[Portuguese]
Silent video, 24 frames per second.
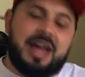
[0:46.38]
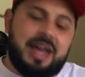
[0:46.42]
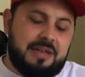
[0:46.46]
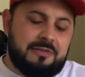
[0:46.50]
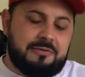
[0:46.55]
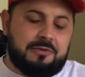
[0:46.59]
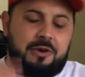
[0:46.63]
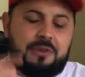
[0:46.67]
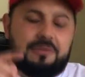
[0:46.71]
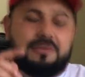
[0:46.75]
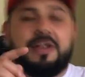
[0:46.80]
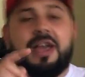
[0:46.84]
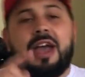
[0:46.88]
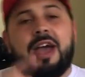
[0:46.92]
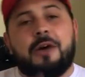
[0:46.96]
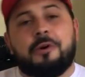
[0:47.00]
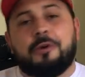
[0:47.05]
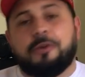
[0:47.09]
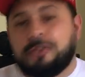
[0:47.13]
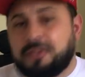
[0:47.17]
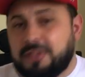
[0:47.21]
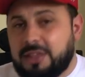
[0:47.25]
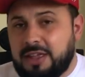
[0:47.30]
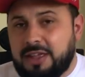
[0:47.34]
é, envolve, é
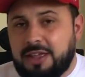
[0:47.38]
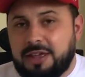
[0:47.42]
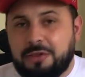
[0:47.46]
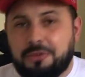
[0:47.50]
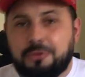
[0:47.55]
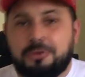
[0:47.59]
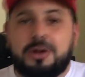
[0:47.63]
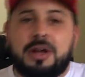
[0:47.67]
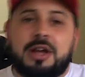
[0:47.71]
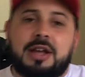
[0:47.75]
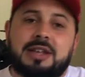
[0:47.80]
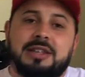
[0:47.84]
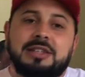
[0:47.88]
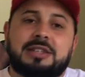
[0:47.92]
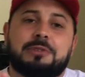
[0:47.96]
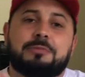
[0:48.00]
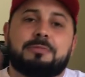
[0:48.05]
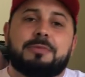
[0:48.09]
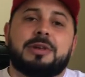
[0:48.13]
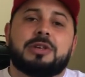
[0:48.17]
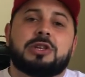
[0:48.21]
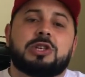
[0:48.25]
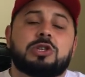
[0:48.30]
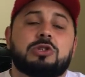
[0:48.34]
roteiro,
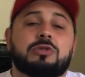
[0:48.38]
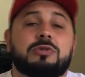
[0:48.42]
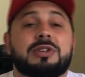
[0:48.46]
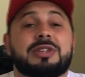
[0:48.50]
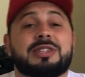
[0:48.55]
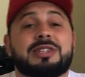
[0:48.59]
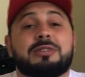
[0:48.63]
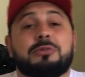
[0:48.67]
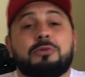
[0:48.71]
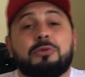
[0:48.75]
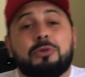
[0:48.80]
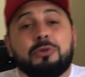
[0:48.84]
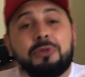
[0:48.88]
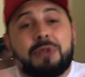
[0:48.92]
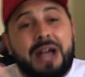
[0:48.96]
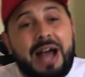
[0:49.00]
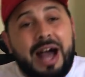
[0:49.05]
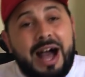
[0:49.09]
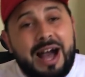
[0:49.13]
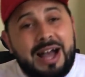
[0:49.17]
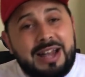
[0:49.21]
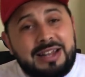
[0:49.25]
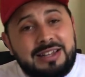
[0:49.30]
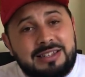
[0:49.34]
são pessoas, são
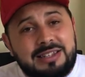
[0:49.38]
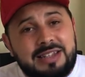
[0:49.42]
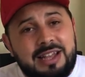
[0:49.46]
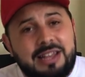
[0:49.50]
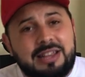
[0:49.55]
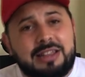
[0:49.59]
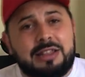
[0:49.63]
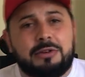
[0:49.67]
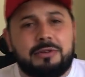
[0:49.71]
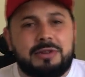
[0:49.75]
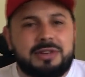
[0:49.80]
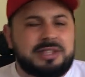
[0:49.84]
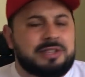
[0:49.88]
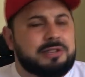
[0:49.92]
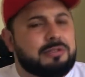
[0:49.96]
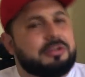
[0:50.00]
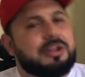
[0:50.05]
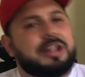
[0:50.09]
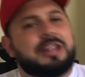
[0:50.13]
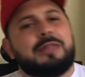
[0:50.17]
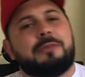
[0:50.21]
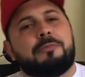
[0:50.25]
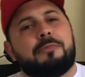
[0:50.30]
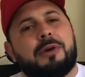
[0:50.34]
lugares, né? Então a
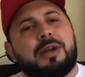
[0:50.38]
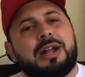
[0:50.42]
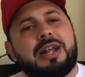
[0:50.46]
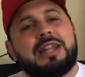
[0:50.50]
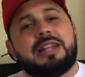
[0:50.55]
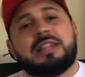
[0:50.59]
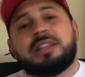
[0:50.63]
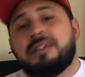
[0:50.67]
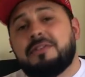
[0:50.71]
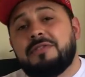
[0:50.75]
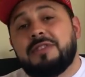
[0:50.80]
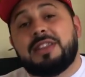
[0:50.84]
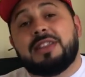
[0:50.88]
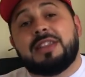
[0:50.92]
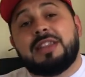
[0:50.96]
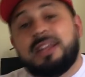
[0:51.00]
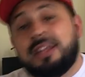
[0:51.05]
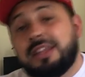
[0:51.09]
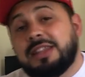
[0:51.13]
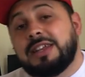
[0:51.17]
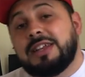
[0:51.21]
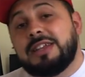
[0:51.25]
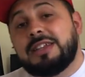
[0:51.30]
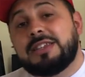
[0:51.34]
segunda temporada teve
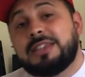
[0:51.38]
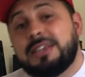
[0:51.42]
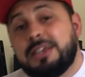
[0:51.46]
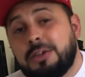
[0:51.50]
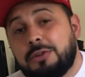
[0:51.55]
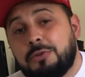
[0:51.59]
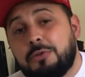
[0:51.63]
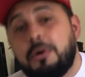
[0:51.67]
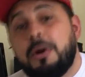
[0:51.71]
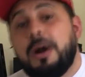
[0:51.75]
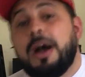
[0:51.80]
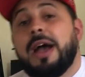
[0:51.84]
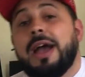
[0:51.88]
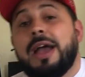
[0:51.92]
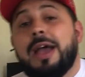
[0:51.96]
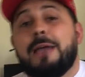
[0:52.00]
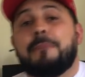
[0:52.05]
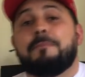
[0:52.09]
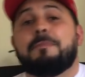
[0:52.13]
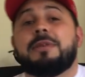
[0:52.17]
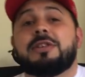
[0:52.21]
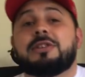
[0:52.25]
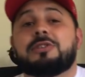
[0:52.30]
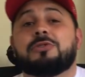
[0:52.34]
35
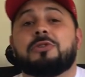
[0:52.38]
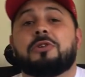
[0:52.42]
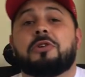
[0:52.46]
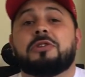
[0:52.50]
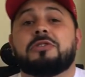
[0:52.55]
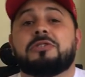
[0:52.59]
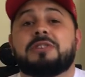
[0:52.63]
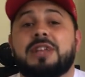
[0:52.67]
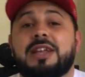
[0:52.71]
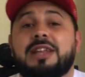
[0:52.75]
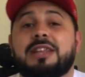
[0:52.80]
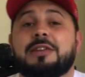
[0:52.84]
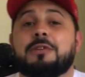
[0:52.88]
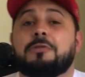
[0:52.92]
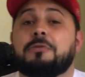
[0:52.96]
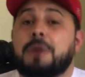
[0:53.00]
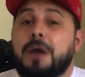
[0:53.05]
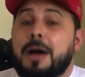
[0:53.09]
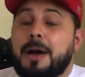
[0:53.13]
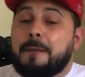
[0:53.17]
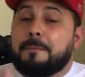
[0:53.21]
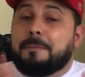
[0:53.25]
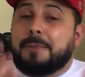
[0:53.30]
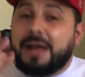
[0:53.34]
episódios, né?
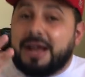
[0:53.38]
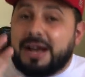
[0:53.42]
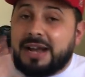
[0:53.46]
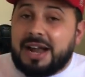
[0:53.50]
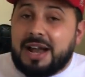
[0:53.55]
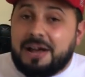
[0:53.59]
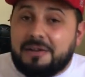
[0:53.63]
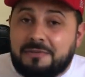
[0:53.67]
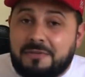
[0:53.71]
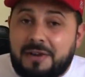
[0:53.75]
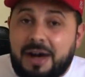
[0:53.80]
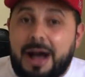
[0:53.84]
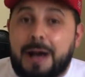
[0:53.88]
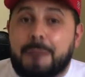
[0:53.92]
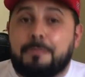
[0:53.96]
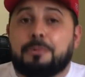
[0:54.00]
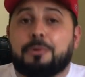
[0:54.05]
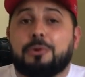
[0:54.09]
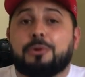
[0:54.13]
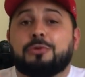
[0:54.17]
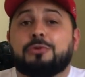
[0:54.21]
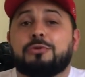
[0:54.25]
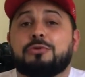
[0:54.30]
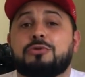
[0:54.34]
Então para gravar,
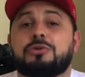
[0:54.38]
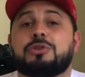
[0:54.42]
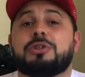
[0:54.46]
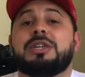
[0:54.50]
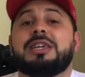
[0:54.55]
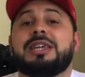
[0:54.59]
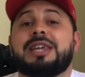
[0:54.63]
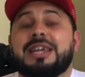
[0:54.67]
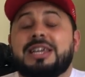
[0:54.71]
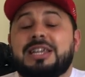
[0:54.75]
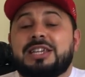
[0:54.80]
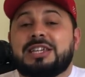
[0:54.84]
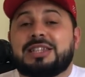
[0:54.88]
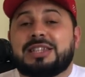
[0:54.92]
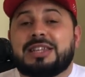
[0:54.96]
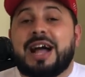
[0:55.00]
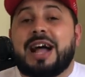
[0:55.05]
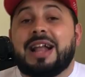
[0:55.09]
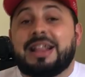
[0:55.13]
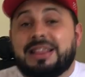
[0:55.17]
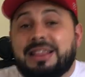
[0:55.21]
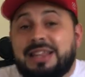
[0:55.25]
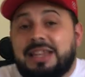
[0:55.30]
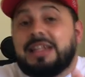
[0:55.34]
produzir,
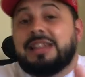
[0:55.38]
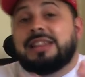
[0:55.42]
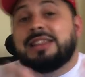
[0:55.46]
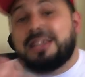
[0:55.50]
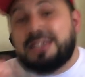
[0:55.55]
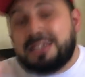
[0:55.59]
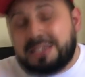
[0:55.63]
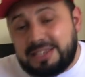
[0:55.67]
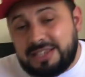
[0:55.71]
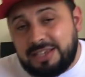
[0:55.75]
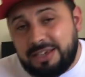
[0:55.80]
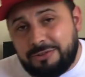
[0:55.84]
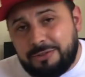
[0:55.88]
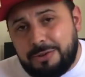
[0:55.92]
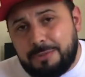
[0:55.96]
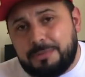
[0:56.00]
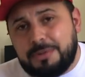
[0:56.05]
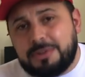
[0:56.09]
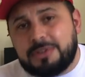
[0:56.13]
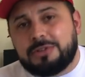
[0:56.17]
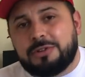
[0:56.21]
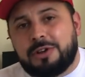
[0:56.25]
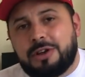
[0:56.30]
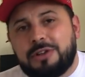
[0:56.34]
editar 35
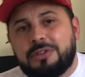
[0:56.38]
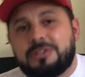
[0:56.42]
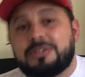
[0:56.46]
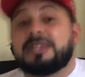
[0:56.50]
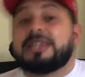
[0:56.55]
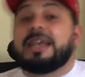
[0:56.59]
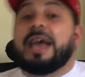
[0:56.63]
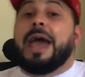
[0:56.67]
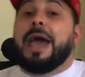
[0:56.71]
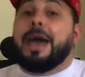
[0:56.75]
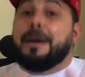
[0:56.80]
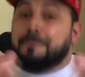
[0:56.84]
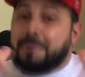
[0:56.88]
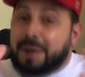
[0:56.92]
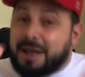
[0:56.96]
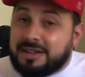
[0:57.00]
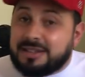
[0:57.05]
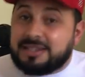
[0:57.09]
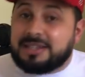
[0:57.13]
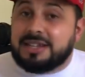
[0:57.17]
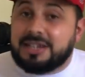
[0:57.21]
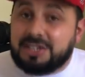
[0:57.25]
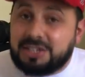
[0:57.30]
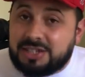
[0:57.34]
episódios é
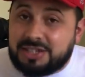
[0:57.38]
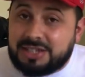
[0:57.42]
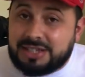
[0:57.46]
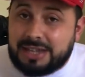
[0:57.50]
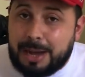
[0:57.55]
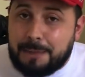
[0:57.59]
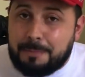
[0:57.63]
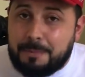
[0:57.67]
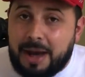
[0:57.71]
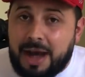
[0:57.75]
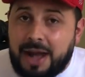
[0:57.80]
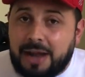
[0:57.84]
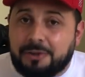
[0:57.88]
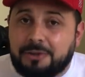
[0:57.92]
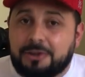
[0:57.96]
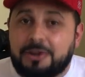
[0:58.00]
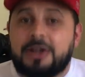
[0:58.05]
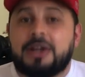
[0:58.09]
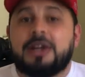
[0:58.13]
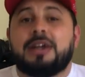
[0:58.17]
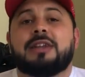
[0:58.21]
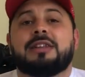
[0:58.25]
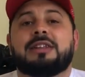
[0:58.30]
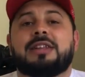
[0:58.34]
bastante trabalho,
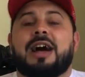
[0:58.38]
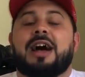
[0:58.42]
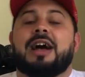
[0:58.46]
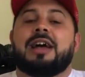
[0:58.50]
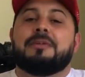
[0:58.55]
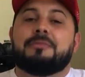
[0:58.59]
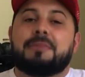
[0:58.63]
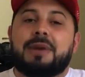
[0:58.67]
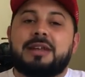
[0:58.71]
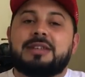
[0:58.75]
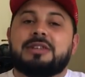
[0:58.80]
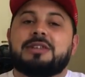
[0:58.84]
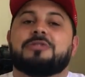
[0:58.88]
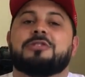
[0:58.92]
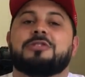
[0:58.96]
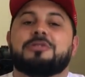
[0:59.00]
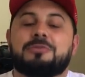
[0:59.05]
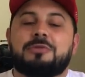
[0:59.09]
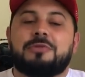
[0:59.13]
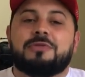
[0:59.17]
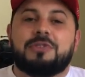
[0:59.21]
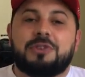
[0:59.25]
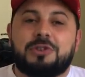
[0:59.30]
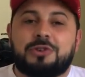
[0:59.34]
tá? Mas em
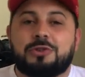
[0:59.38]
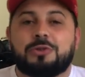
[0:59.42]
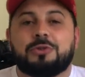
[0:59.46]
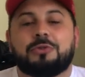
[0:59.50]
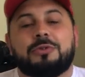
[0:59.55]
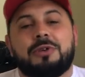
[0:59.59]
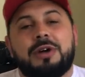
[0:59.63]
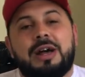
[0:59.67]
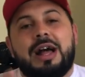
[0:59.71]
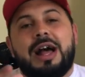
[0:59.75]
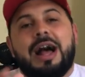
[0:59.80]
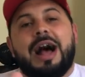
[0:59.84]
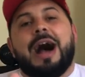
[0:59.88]
2021